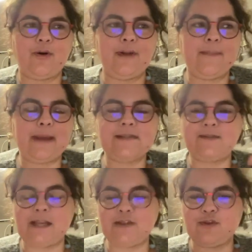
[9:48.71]
les
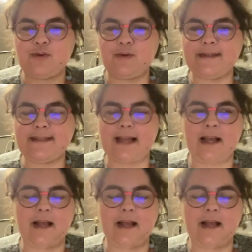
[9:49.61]
personnages commencent un